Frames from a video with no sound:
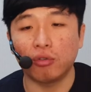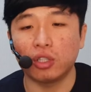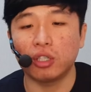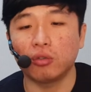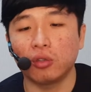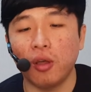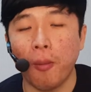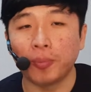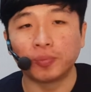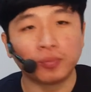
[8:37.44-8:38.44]
우리 친구들
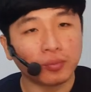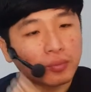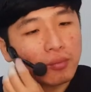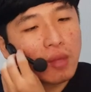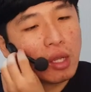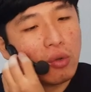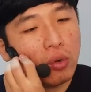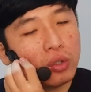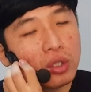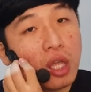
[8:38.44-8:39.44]

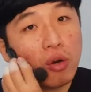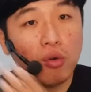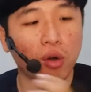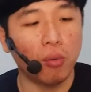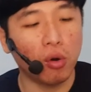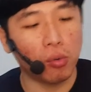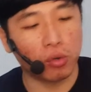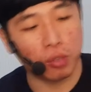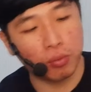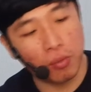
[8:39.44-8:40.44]
요것도 새로운 거
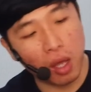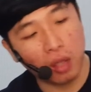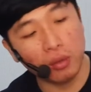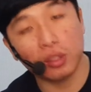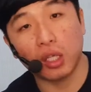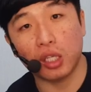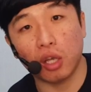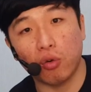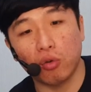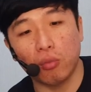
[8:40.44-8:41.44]
먹어보고 싶으면
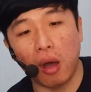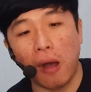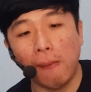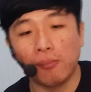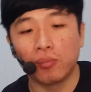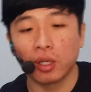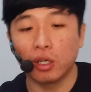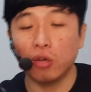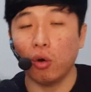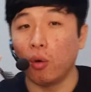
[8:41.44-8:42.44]
자색 고구마
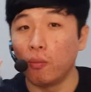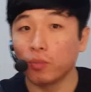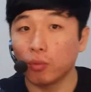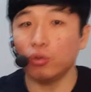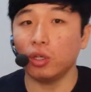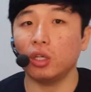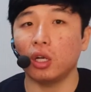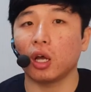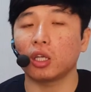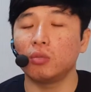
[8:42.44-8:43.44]
그리고
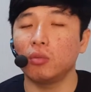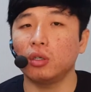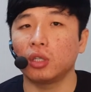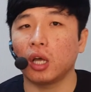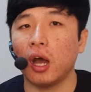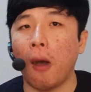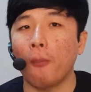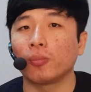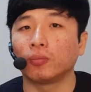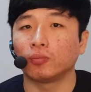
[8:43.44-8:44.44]
뿌링클이랑 같이 먹으니까
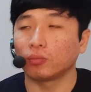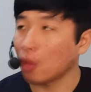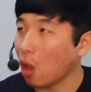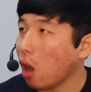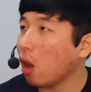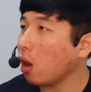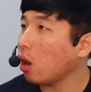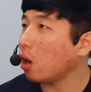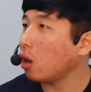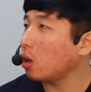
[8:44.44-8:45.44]
하,
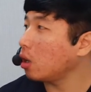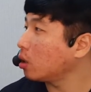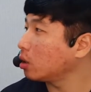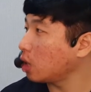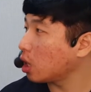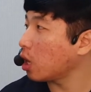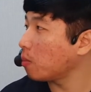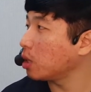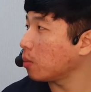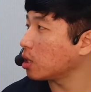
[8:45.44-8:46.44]
아,
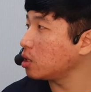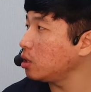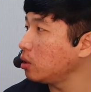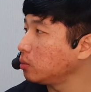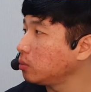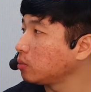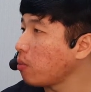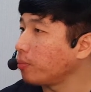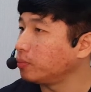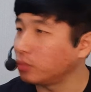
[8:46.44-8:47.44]
대단합니다 맛이
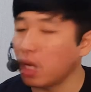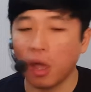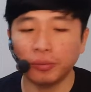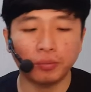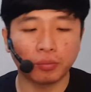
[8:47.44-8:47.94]
것입니다. 네